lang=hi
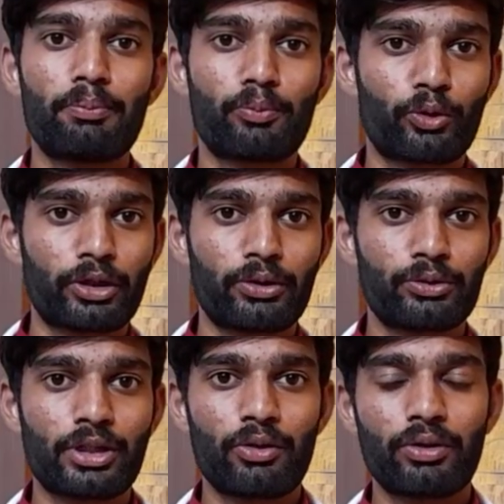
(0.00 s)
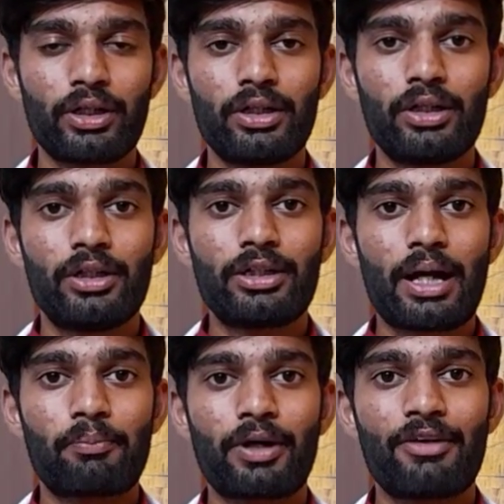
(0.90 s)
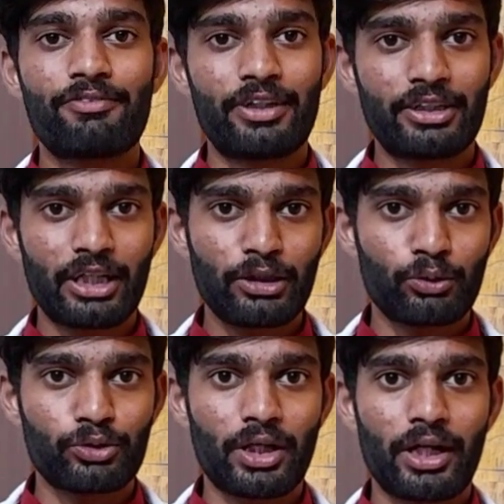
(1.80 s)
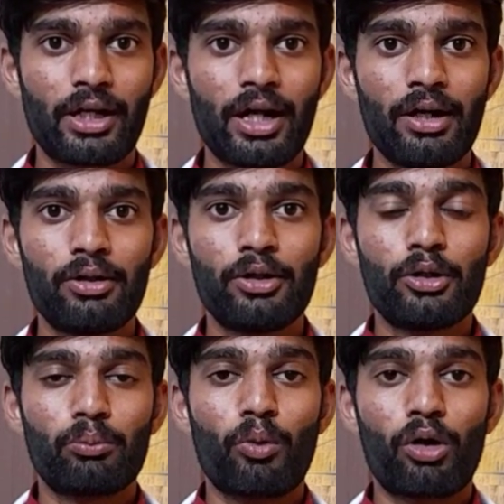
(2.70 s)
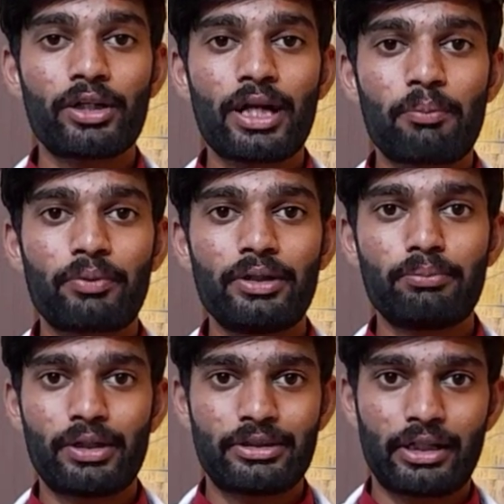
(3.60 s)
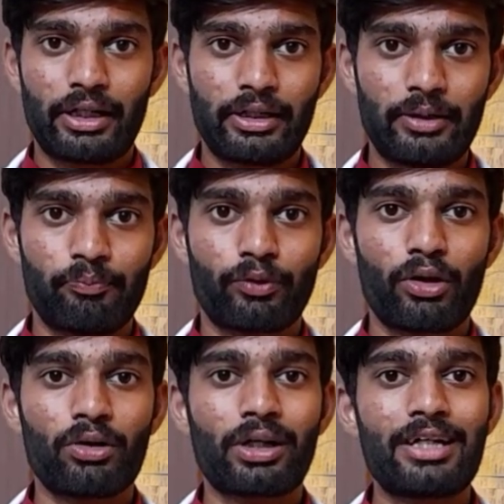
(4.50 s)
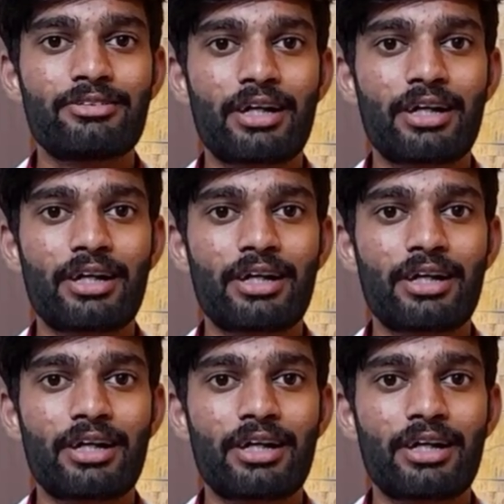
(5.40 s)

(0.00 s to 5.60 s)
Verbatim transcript: आप मोटे हो जाओगे या आपका वेट गेन हो जाएगा बॉडी आपकी बन जाएगी और कई